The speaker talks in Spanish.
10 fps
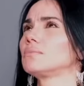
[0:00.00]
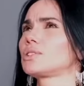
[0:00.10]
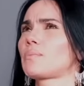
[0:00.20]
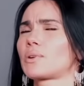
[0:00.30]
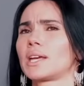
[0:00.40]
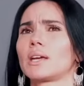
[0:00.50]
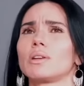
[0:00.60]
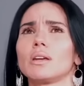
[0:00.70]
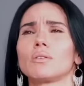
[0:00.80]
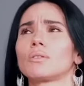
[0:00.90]
o sea, porque
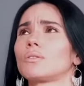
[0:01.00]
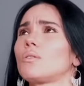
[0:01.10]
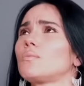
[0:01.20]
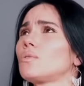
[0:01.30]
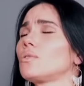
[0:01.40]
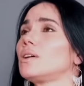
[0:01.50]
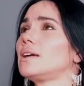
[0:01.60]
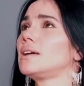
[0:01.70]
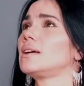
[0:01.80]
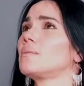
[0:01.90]
oye, ¿cómo?
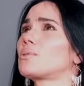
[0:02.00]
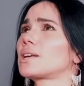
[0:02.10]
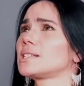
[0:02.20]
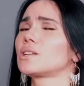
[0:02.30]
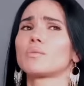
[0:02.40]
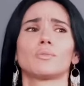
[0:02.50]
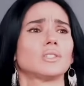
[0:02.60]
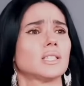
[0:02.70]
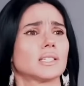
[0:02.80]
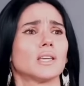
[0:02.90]
Porque de cierto modo
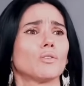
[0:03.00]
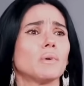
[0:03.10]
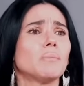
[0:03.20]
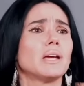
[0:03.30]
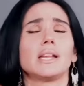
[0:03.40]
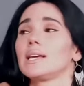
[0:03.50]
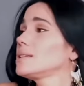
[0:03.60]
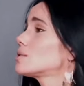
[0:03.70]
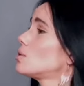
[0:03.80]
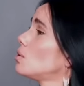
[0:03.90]
decías que yo me
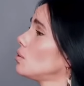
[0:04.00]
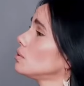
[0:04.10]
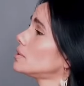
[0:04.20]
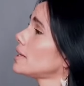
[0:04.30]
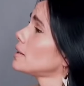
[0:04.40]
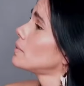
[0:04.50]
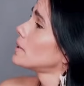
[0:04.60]
merezco, o sea, de